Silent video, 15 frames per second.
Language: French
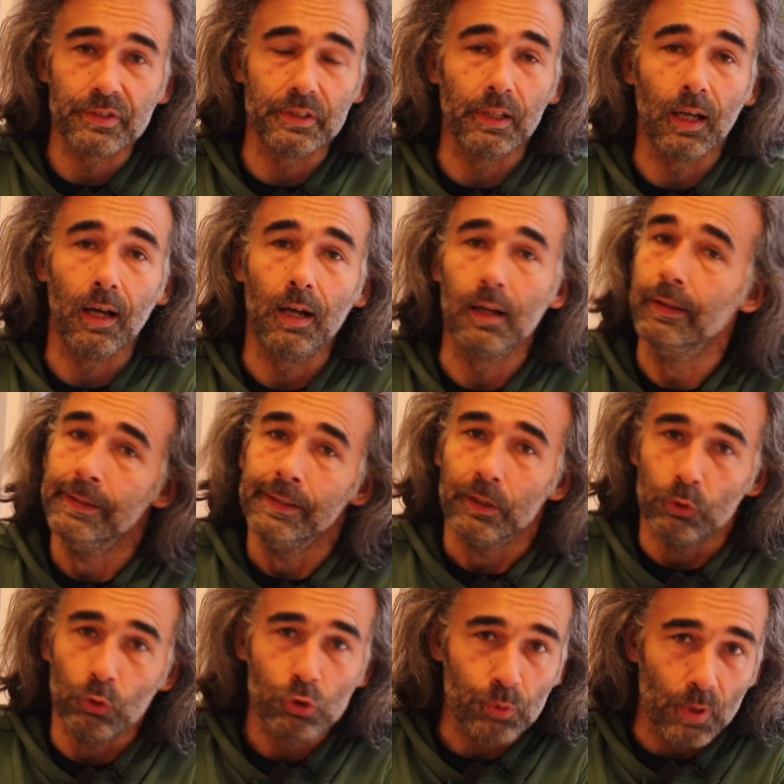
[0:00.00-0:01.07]
On décidera
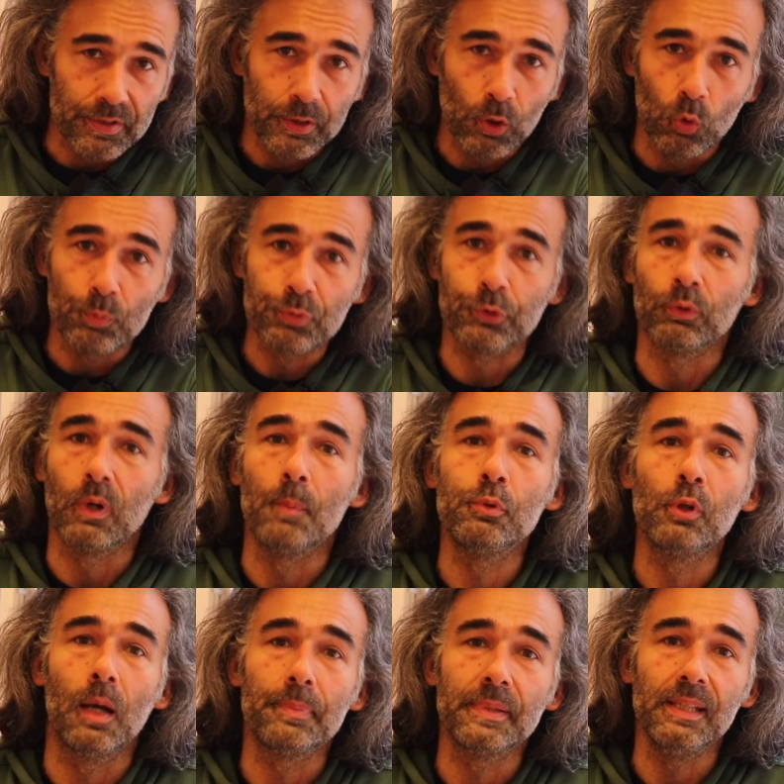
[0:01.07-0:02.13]
de choisir l'option
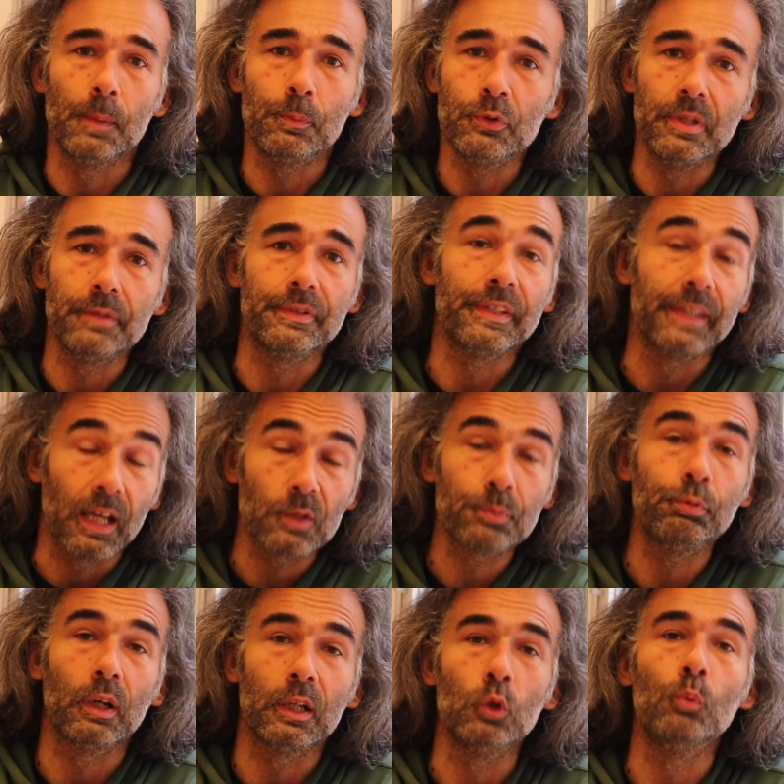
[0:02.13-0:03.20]
la plus rapide, la plus
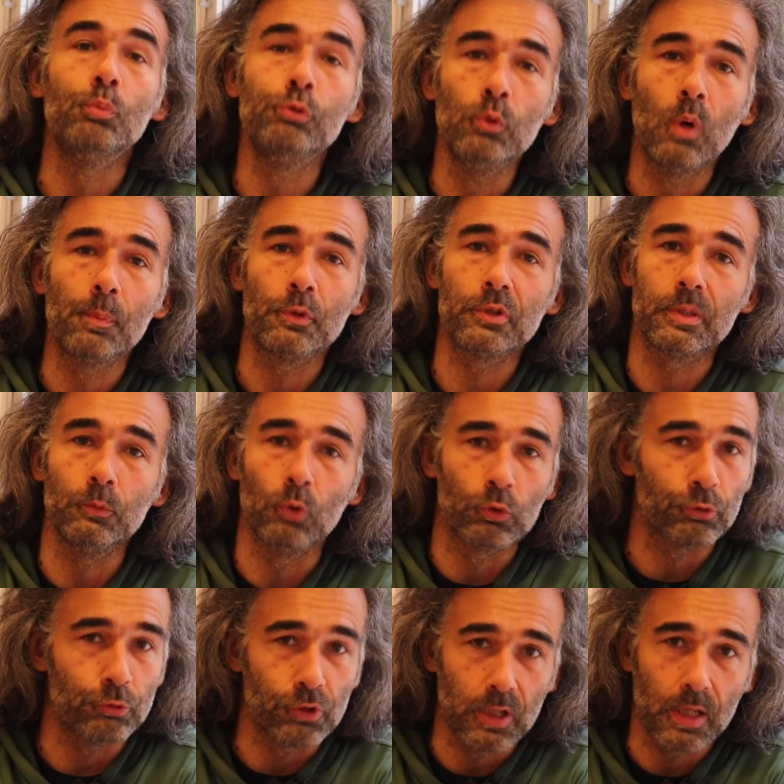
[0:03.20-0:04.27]
efficace pour aller le plus loin
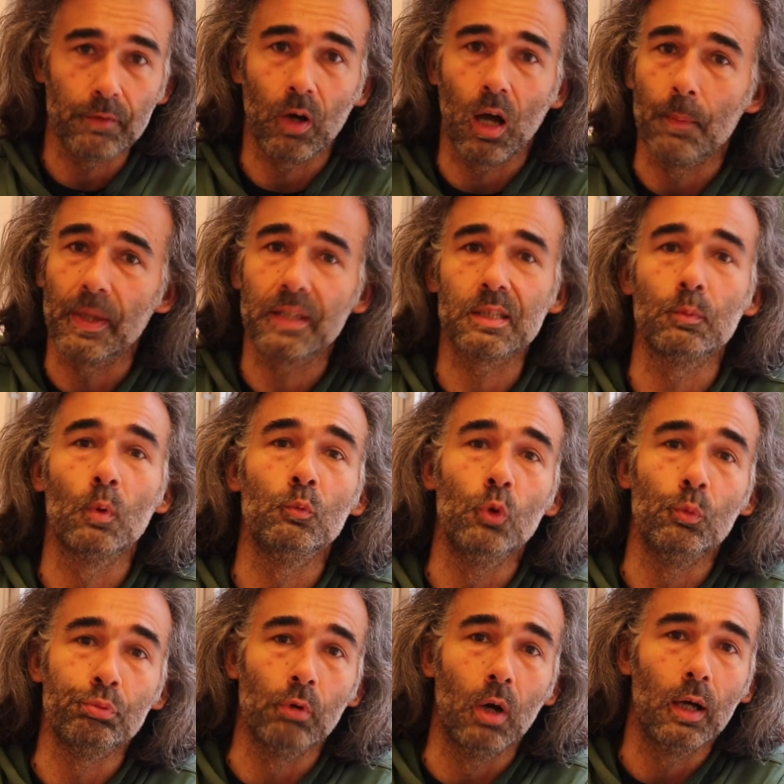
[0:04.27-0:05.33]
possible dans le sujet avoir un
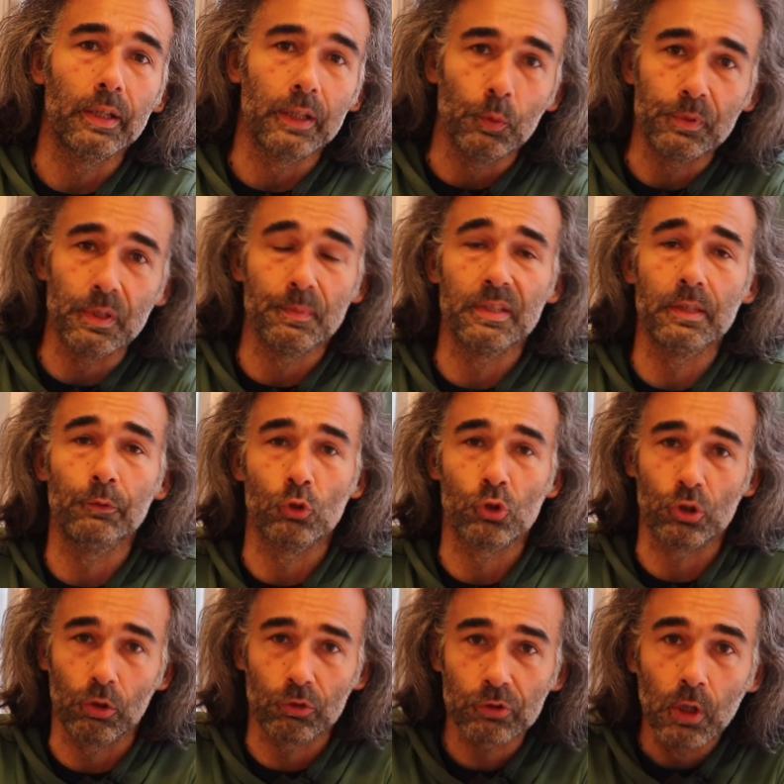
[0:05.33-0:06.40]
maximum de points et optimiser
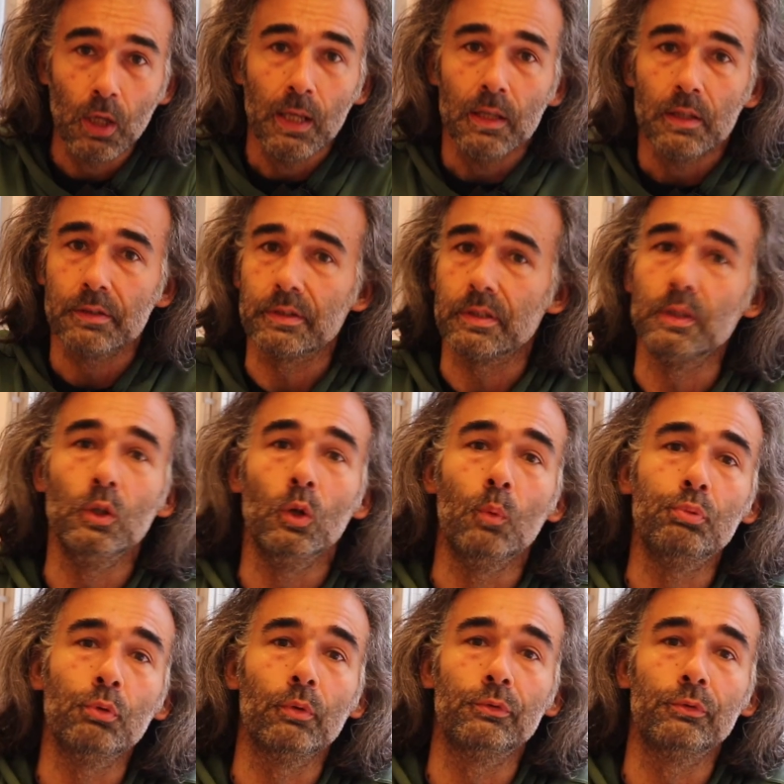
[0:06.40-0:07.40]
vos chances si euh,